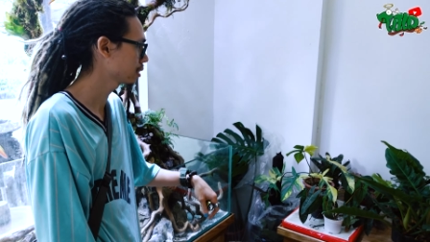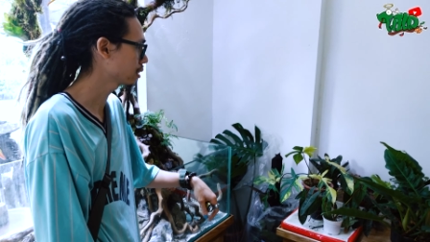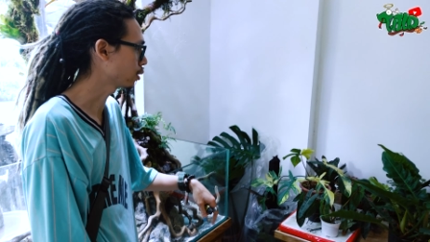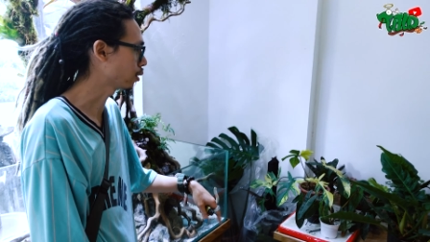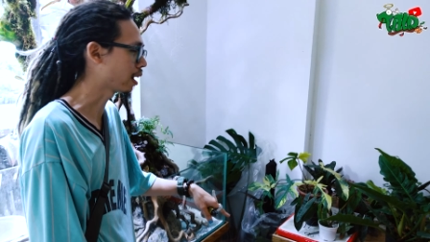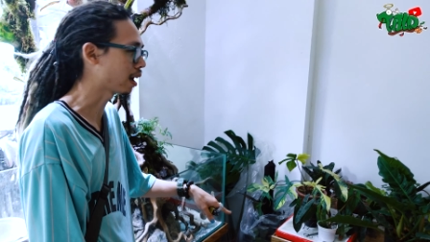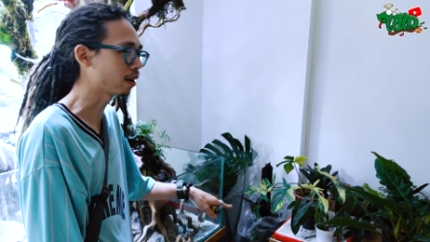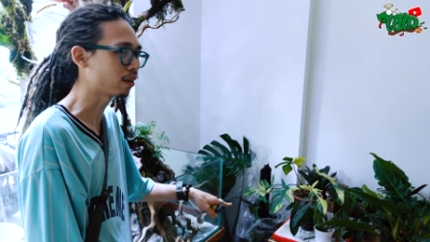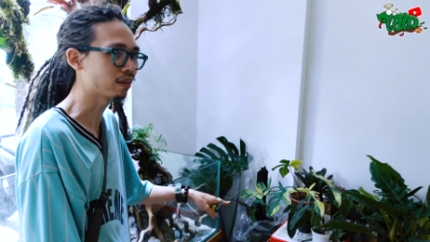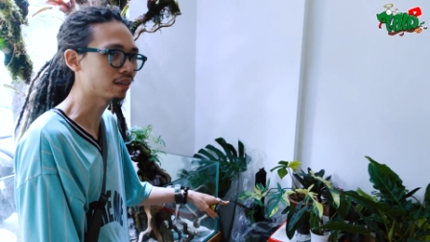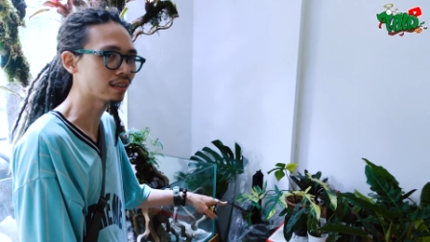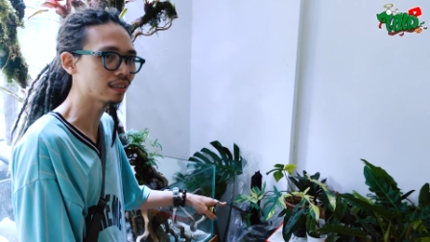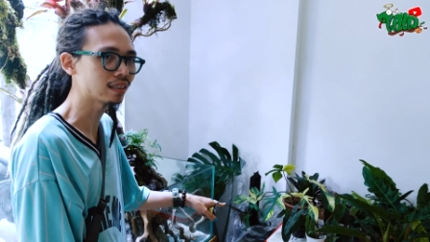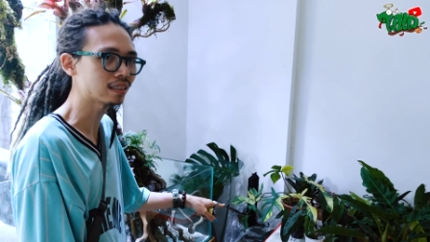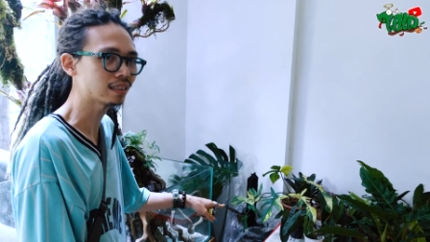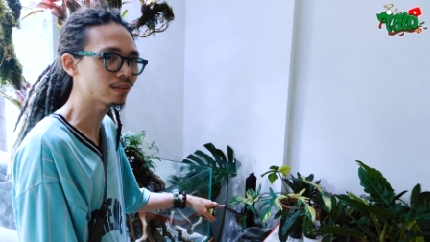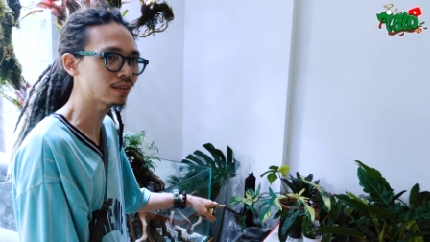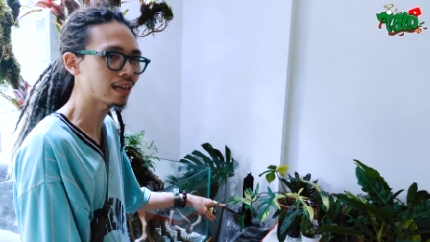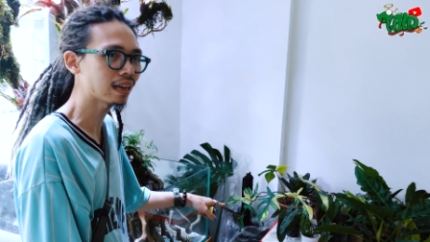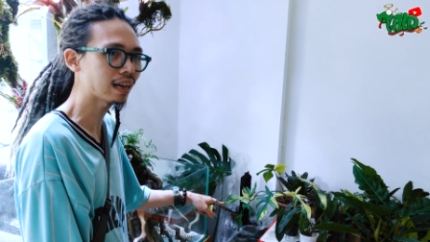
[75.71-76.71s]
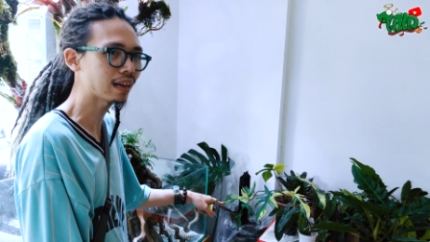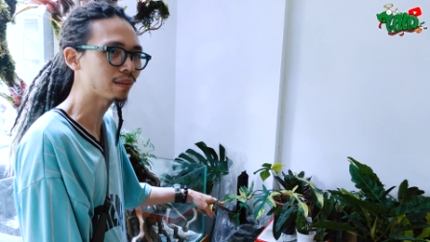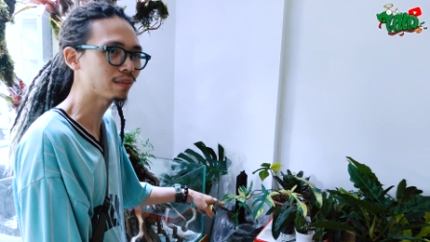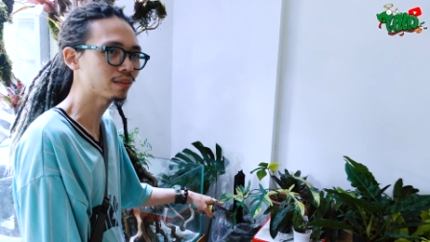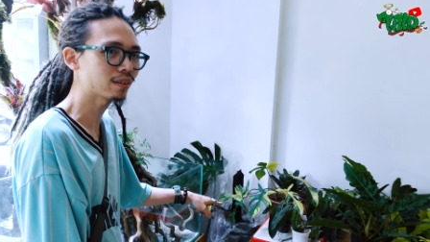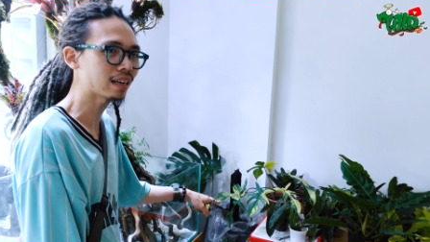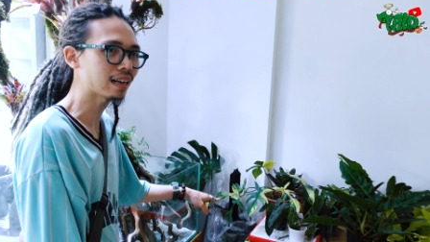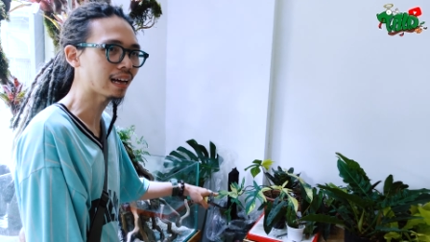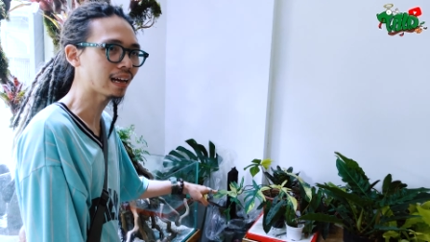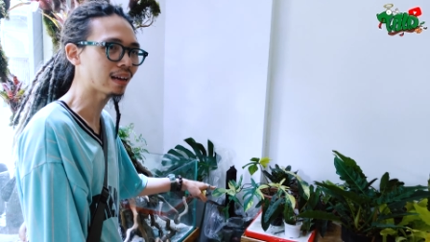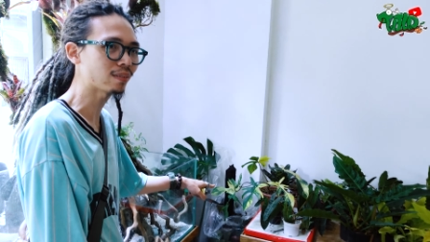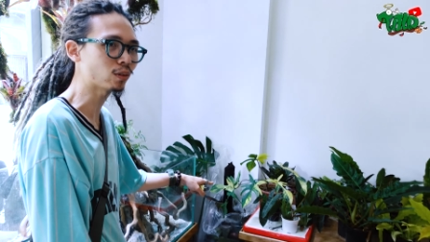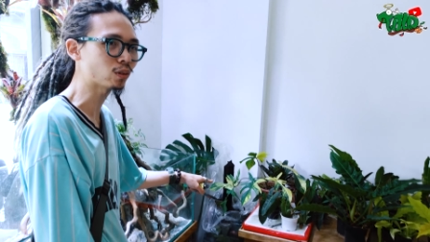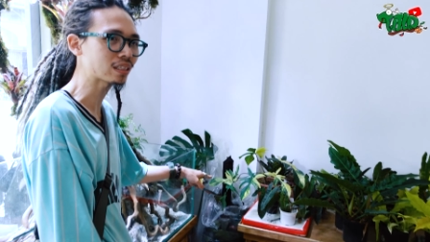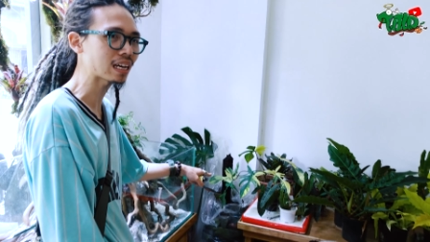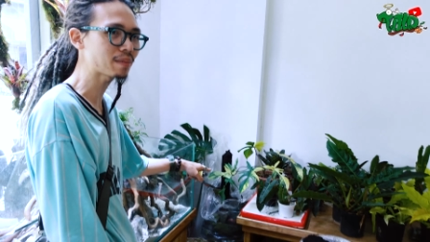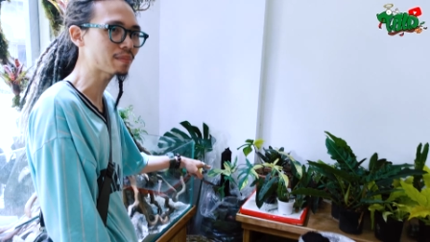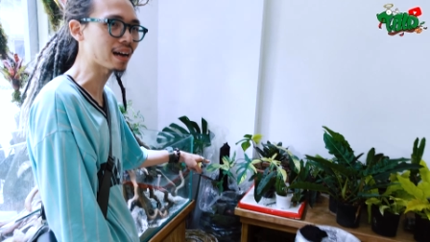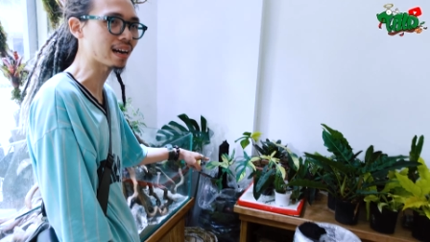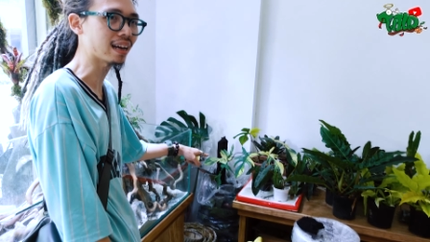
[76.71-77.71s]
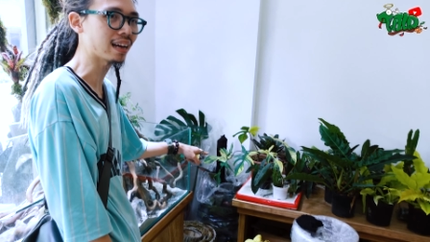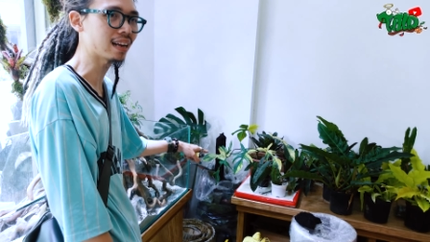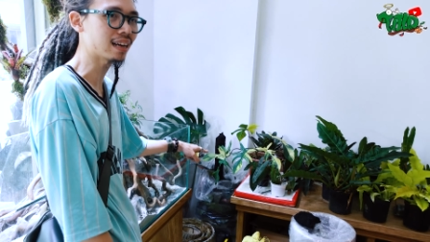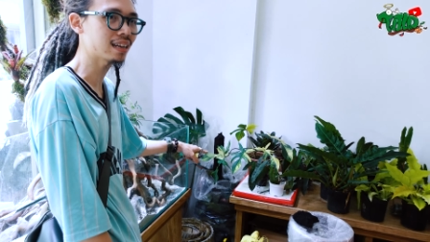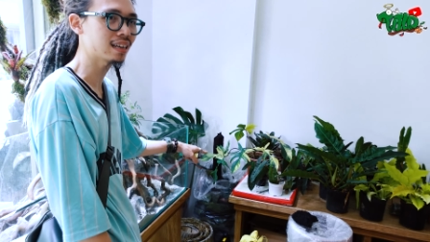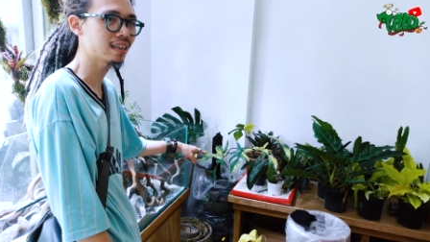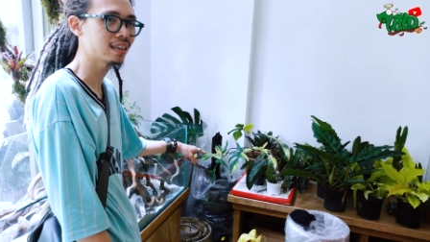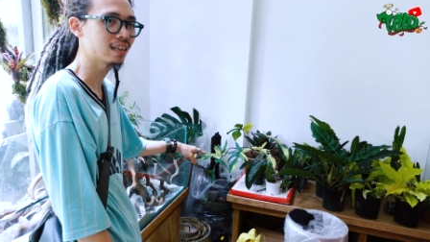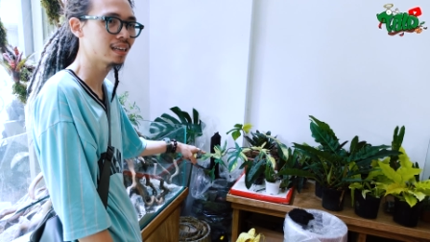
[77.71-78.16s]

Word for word: Rồi nào ai phụ trách mảng này đấy.